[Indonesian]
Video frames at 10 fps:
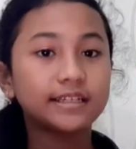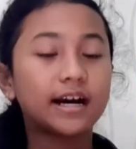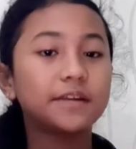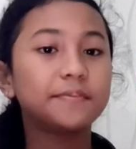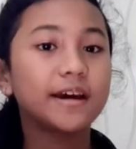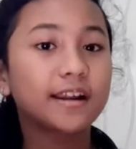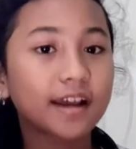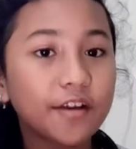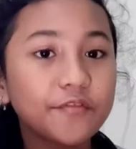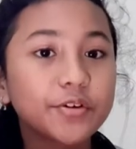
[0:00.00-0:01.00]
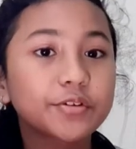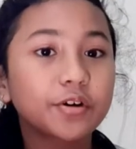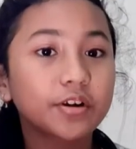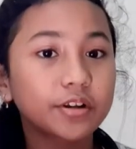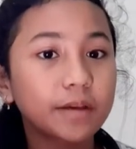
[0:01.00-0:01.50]
Jangan biarkan virus
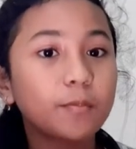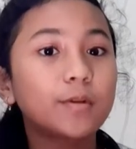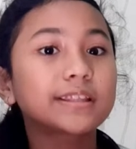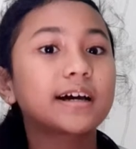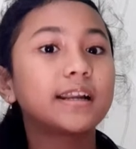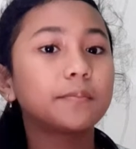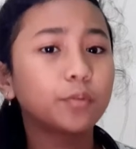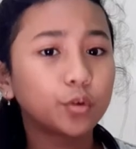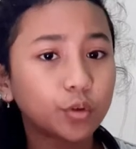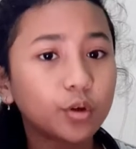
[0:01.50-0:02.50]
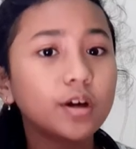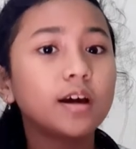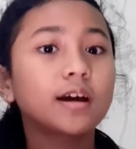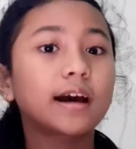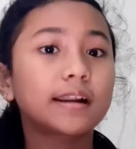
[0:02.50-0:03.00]
corona membuat kalian bodoh
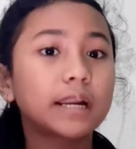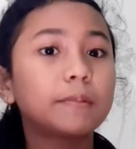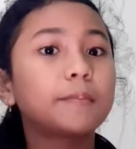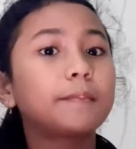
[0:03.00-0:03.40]
karena